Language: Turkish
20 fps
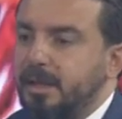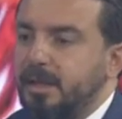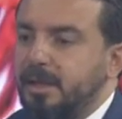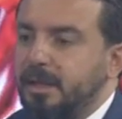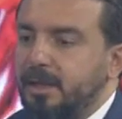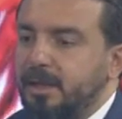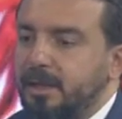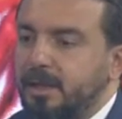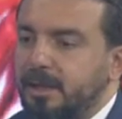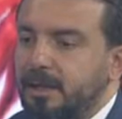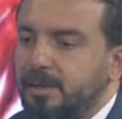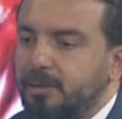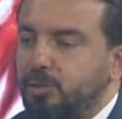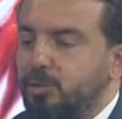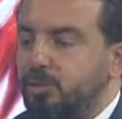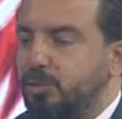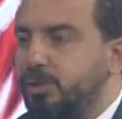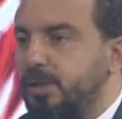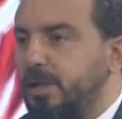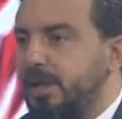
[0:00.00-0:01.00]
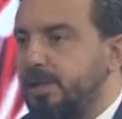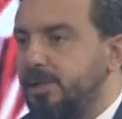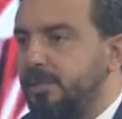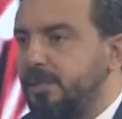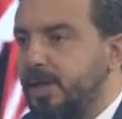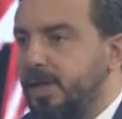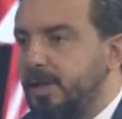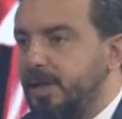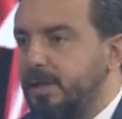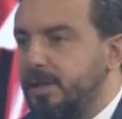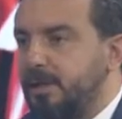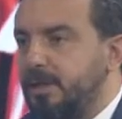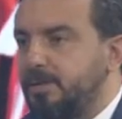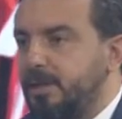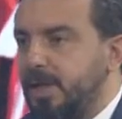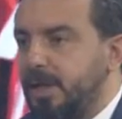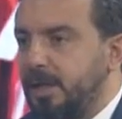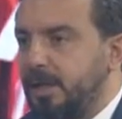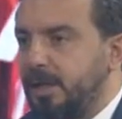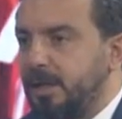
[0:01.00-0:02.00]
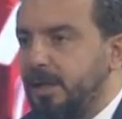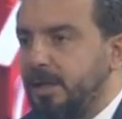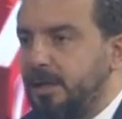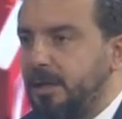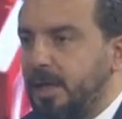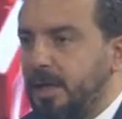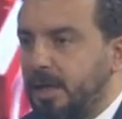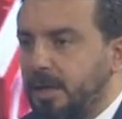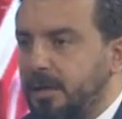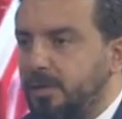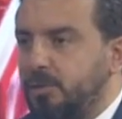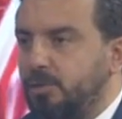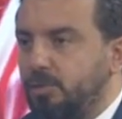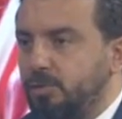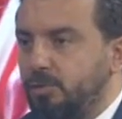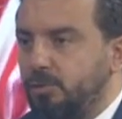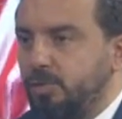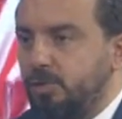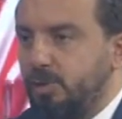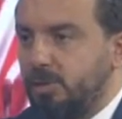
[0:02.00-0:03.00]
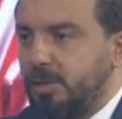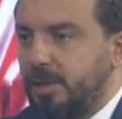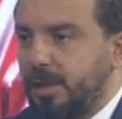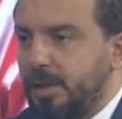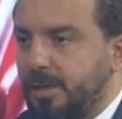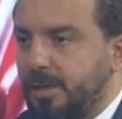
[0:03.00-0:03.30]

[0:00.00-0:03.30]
e, bu seçime katılma e, hakkı doğmuş olacak.